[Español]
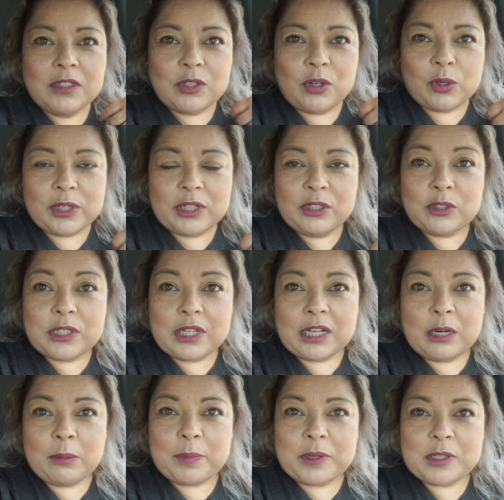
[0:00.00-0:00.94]
Sorry, no sé
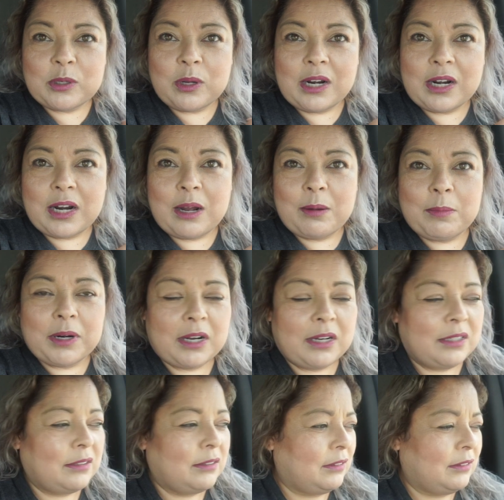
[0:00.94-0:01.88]
qué le pasó a la
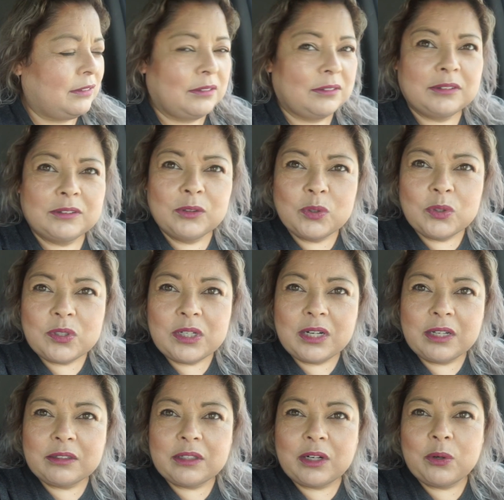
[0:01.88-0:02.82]
cámara no, sí
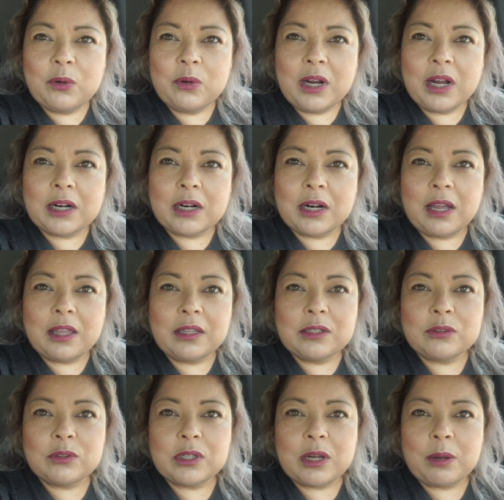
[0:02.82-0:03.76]
la traigo cargada,
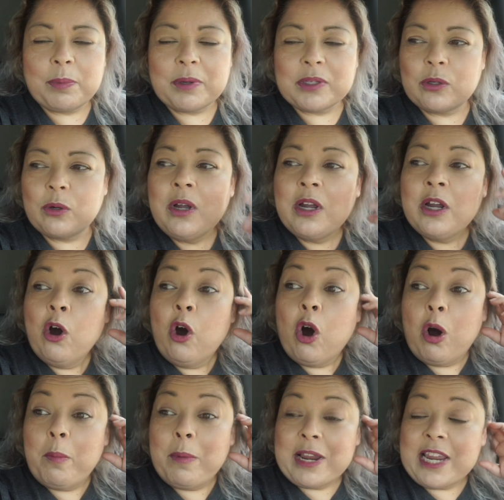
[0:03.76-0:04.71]
no sé qué pasó.
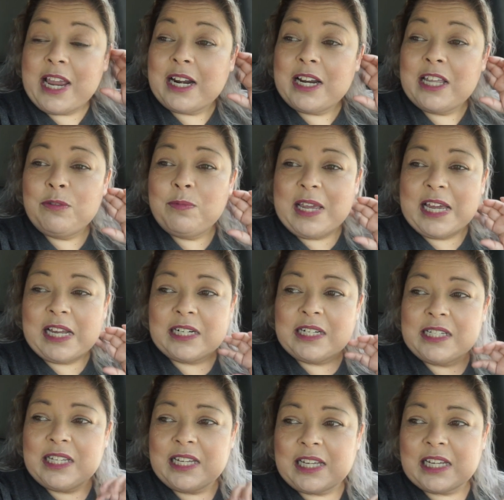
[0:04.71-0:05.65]
O mañana es
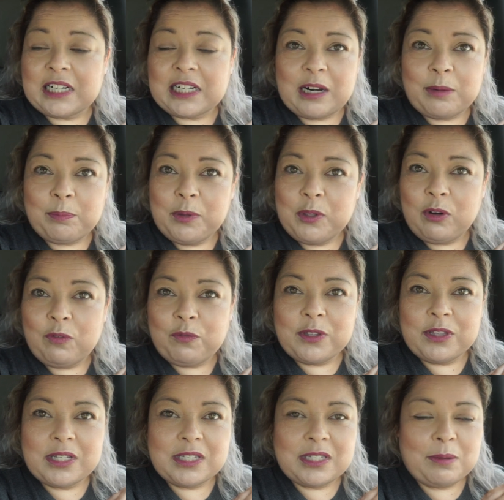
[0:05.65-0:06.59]
viernes y qué rápido el
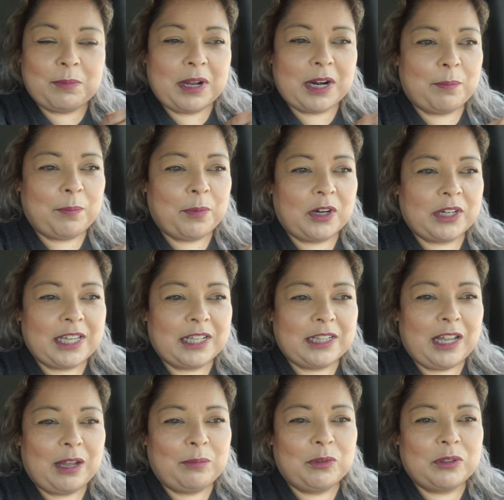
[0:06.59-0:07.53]
fin de semana. Pero aquí
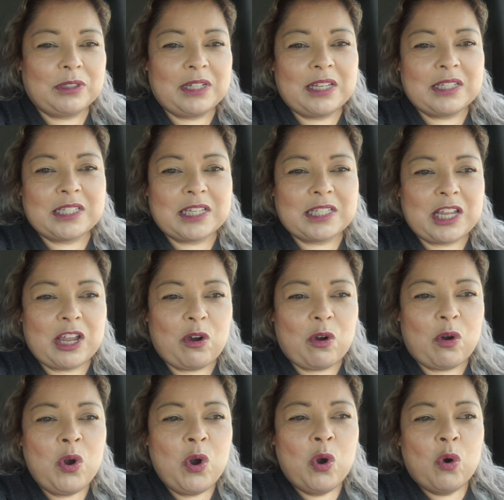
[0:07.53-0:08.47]
andamos? Les
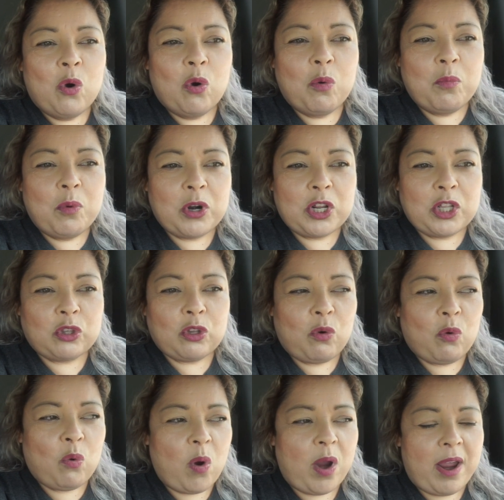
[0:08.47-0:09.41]
deseo un bonito
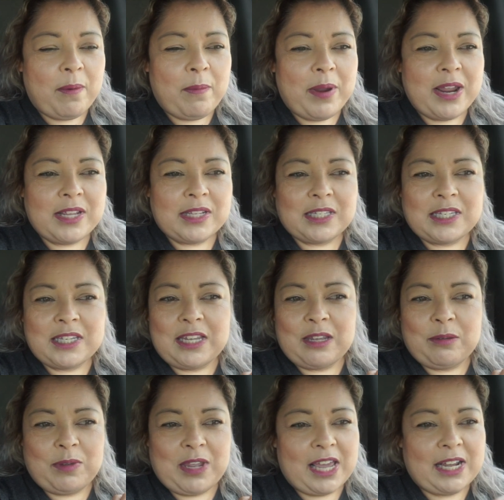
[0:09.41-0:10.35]
jueves
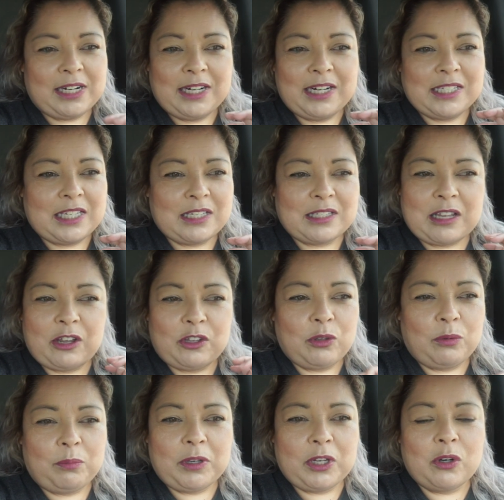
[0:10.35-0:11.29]
y viernes y sábado y
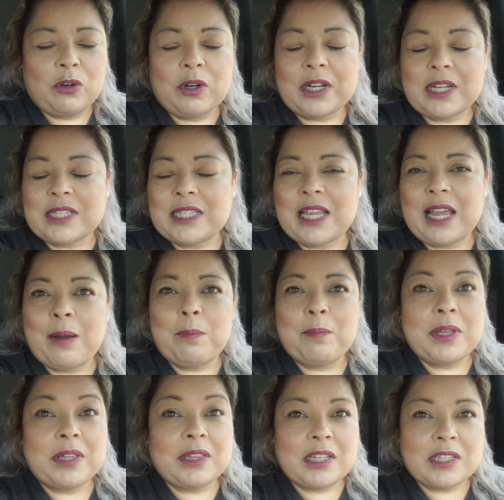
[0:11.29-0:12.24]
domingo que sean
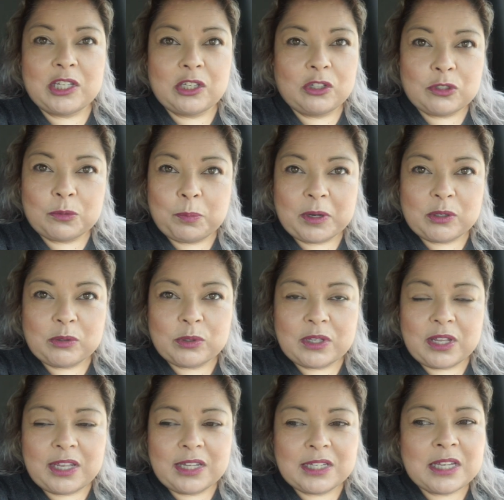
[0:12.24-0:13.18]
bendecidos para
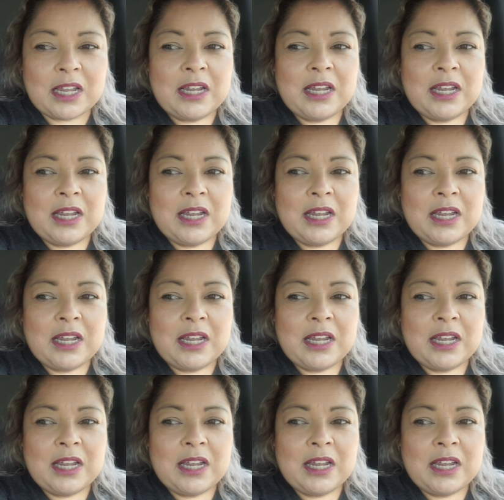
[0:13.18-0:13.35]
ustedes.